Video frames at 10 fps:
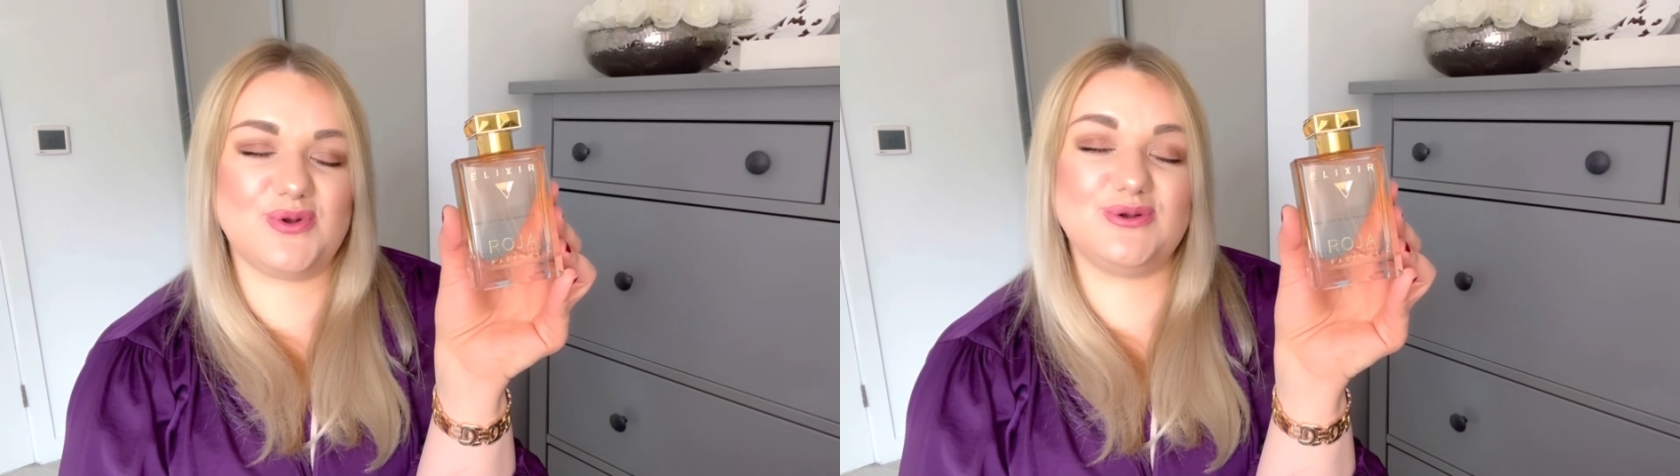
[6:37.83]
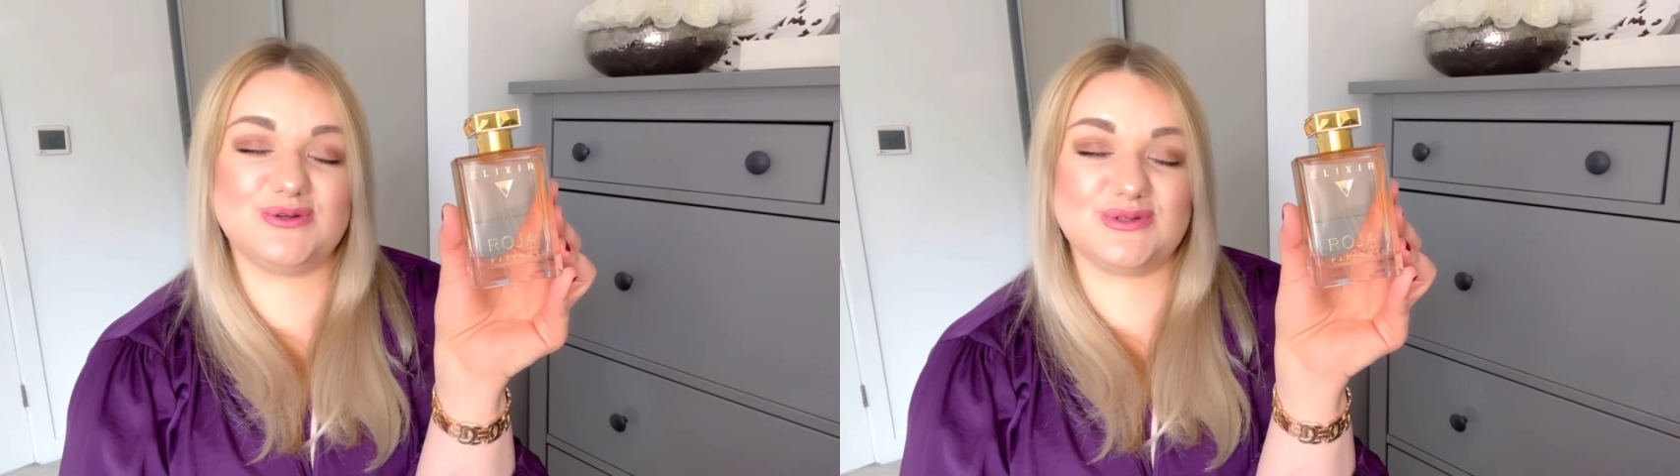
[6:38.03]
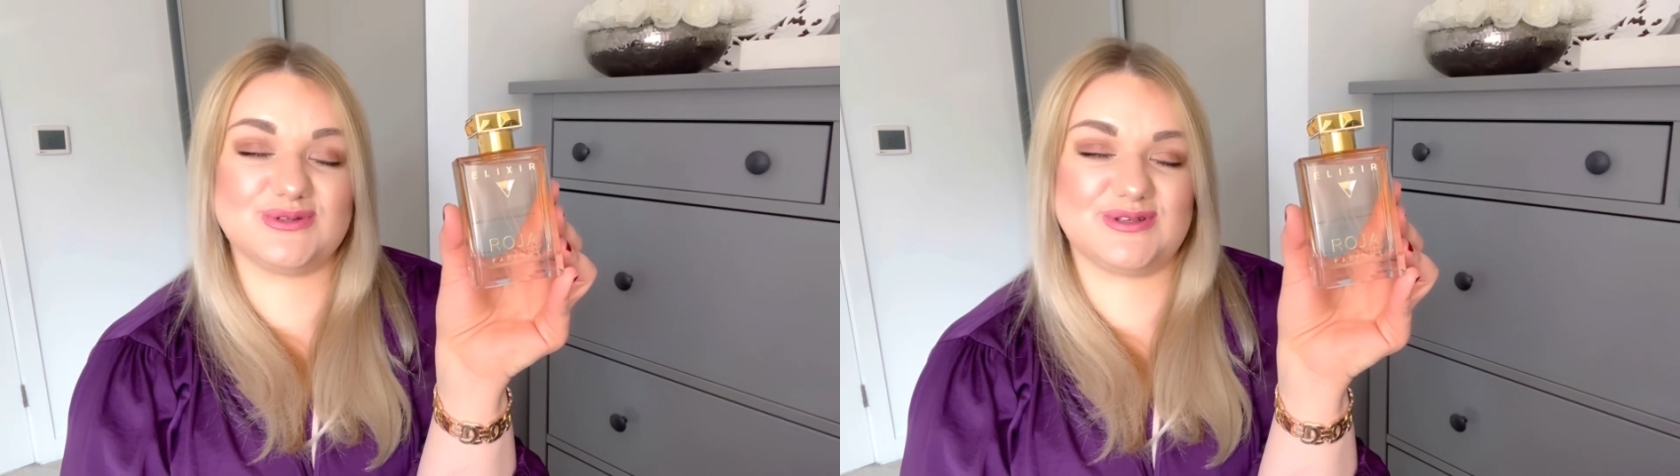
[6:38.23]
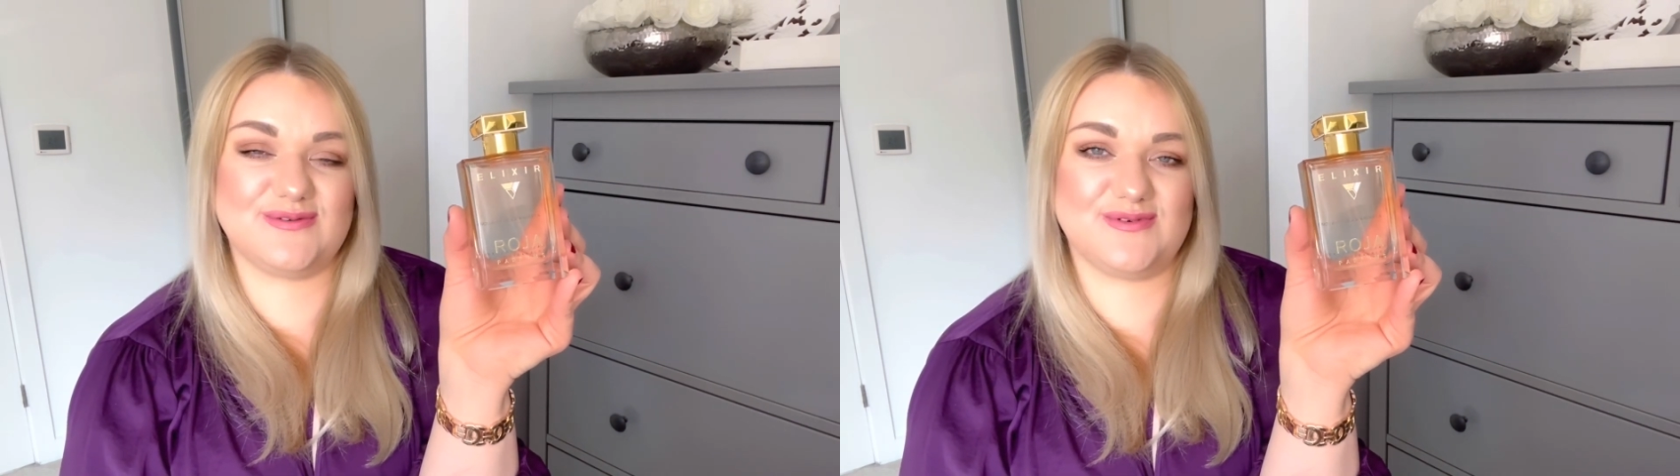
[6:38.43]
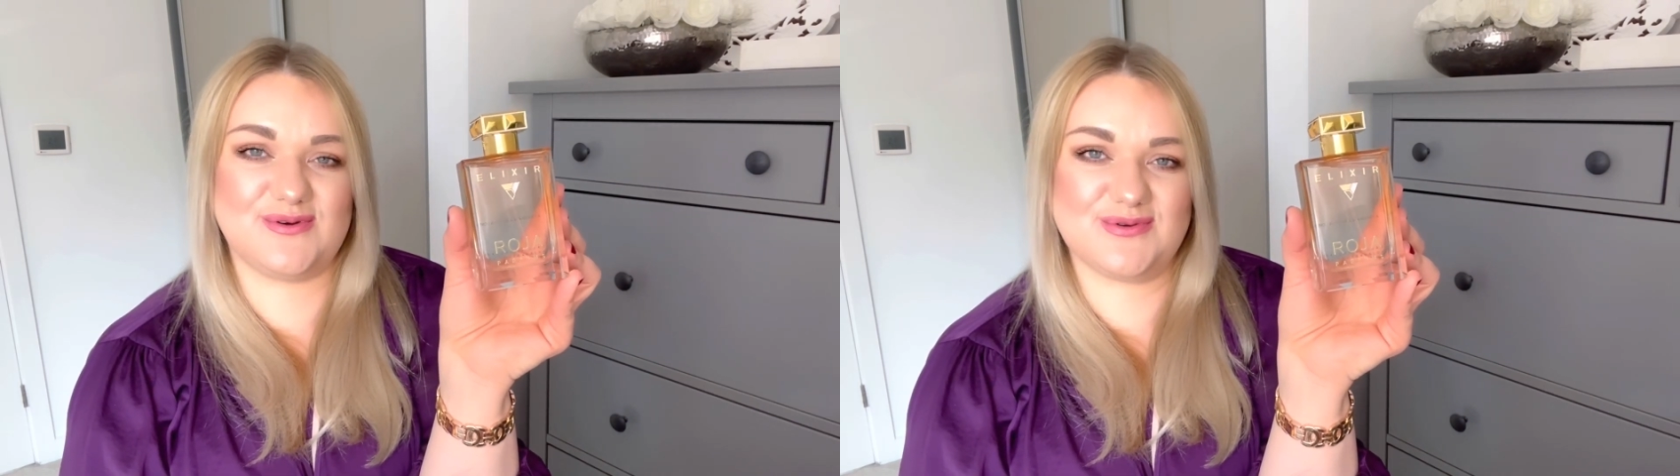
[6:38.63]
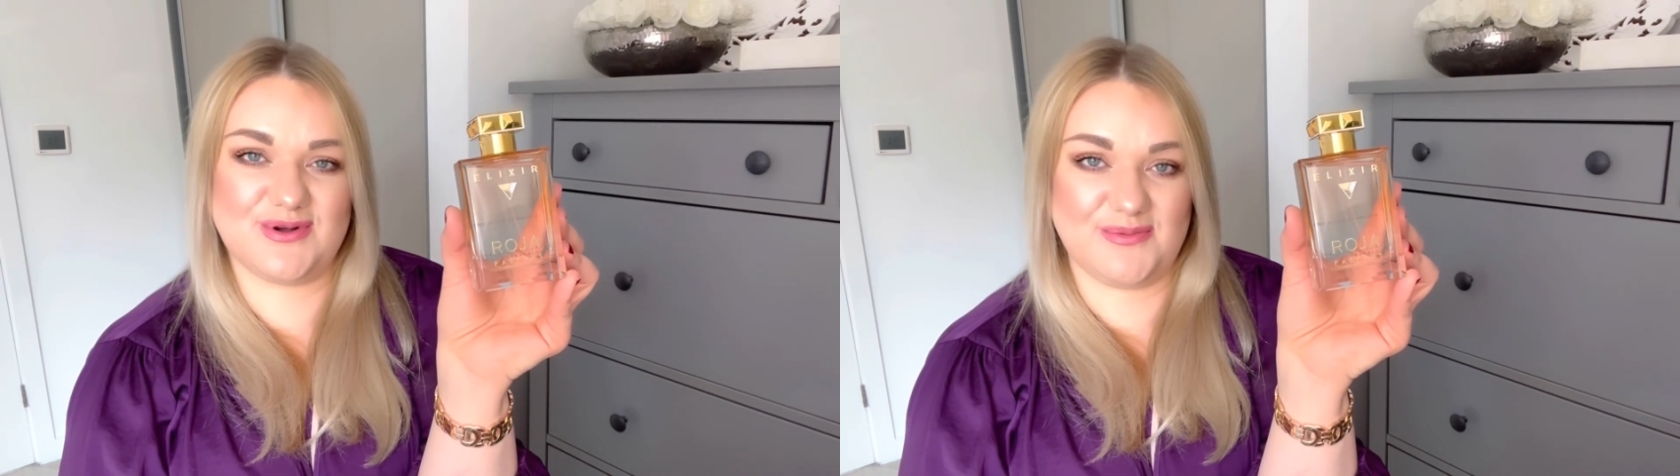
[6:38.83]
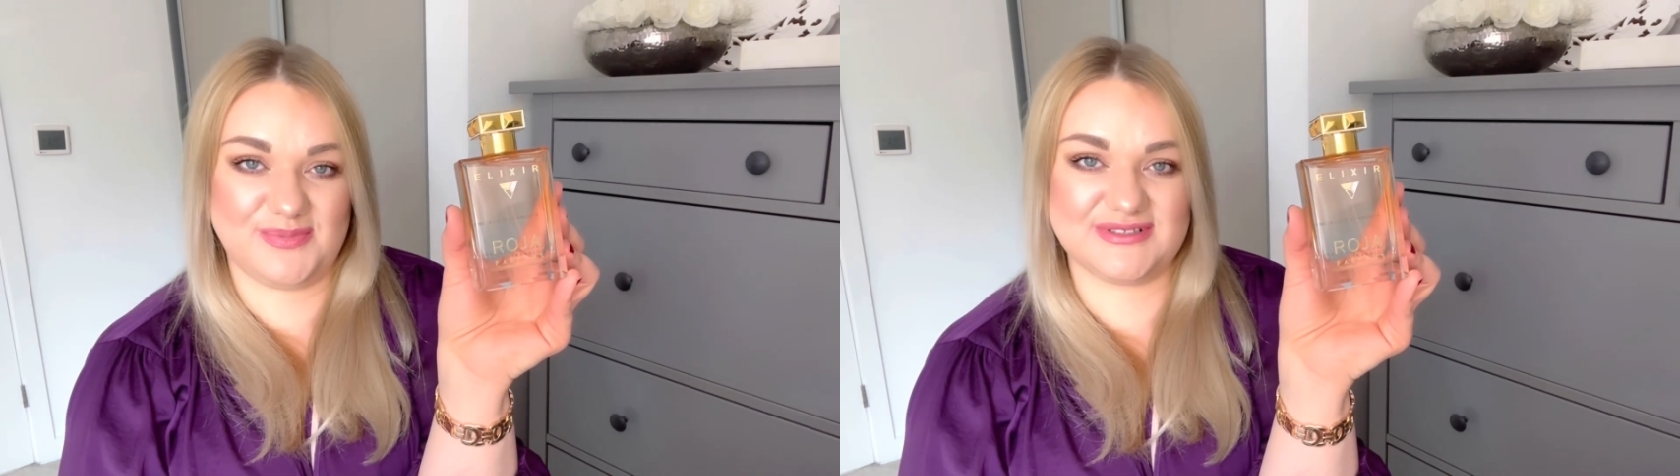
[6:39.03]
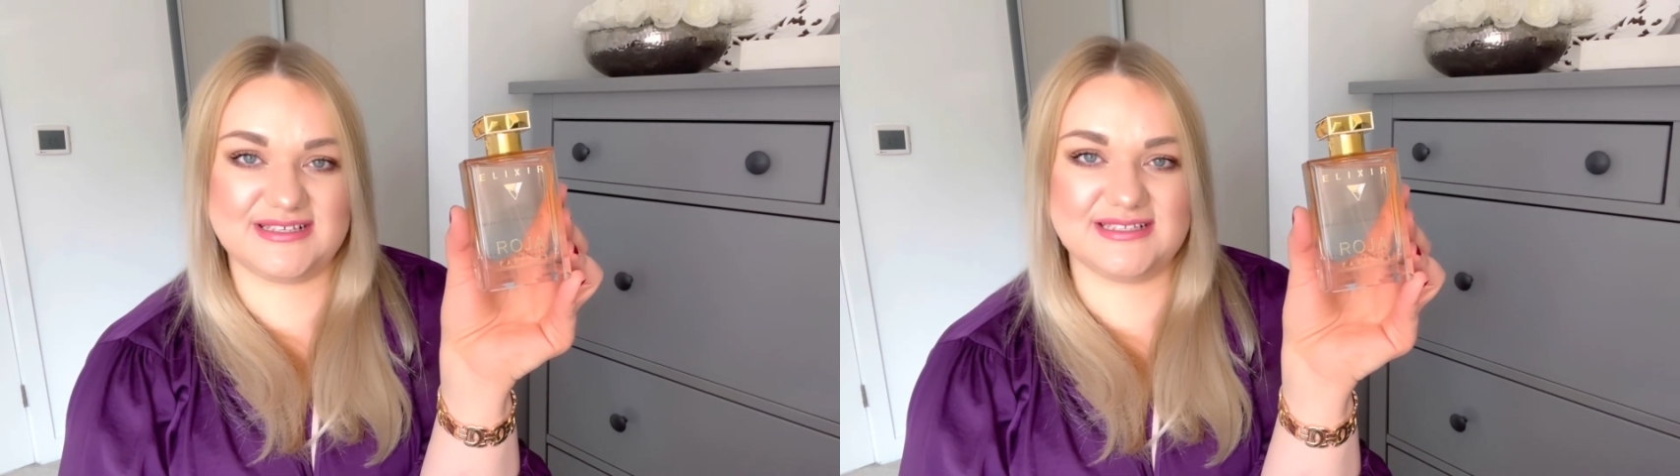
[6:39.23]
luksusową
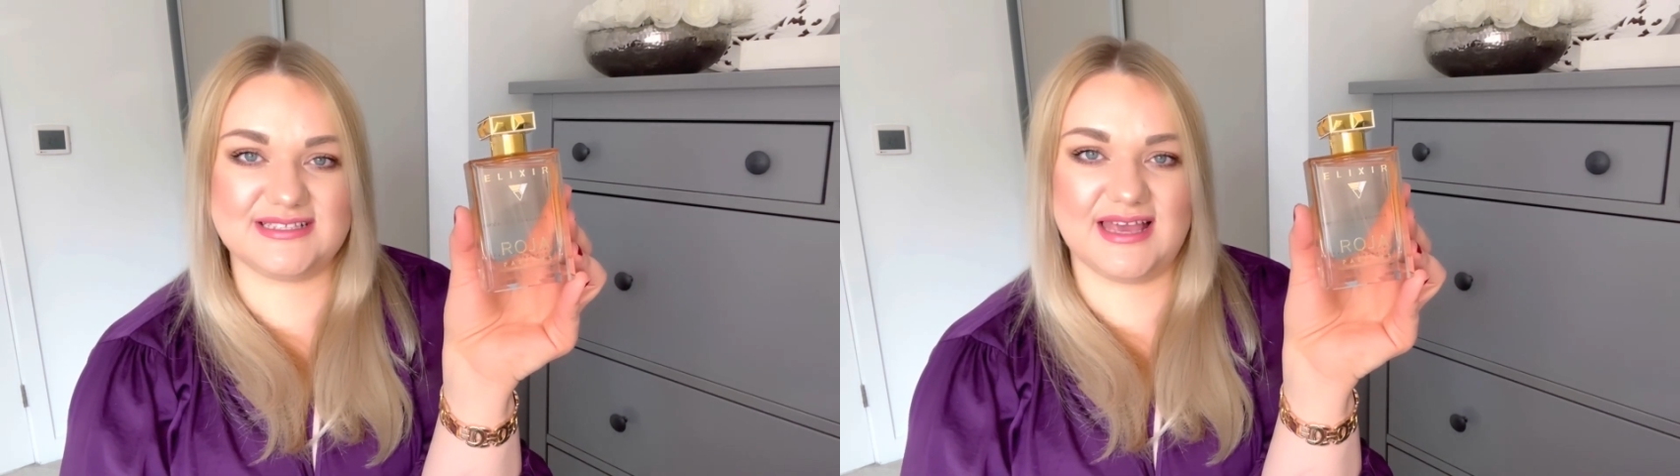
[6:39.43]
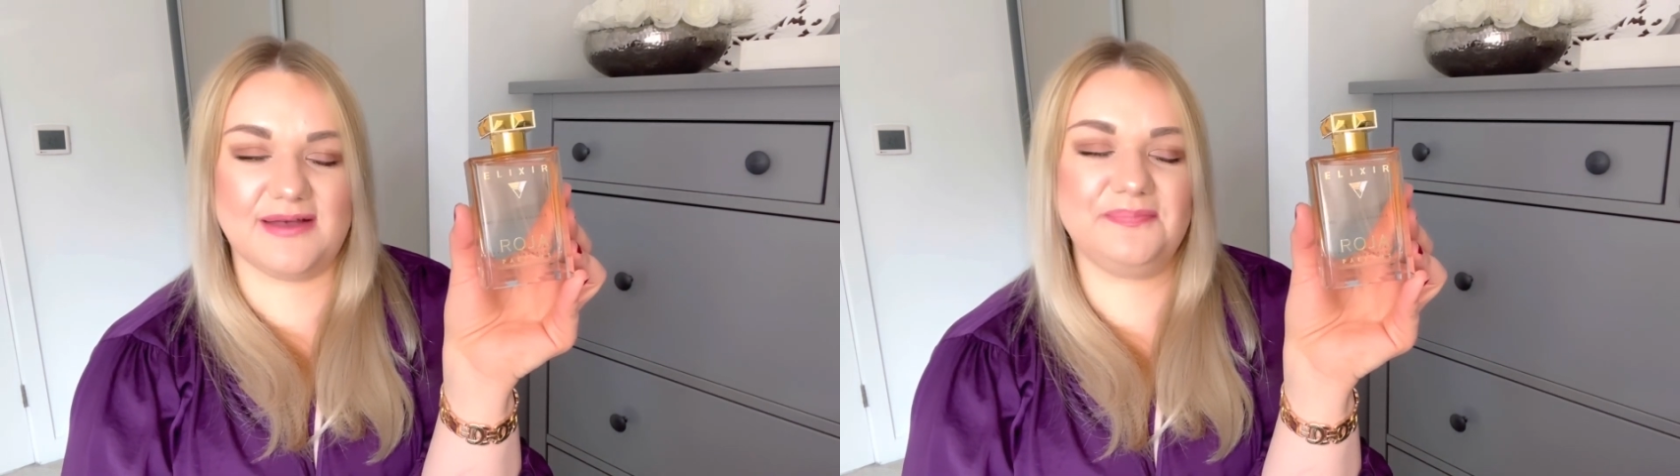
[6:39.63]
kompozycję.